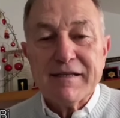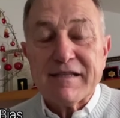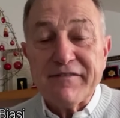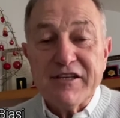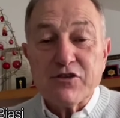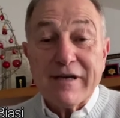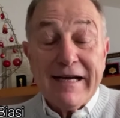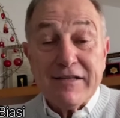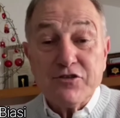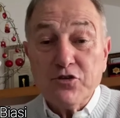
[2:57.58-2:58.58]
Treviso
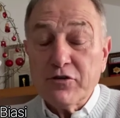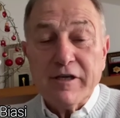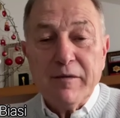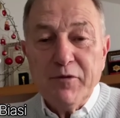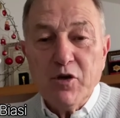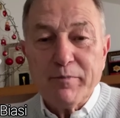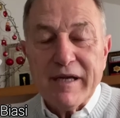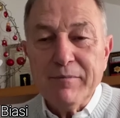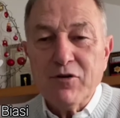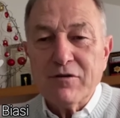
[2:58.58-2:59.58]
Calcio, il mio
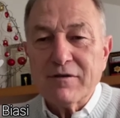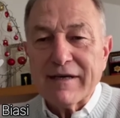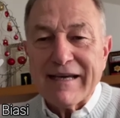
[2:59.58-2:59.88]
primo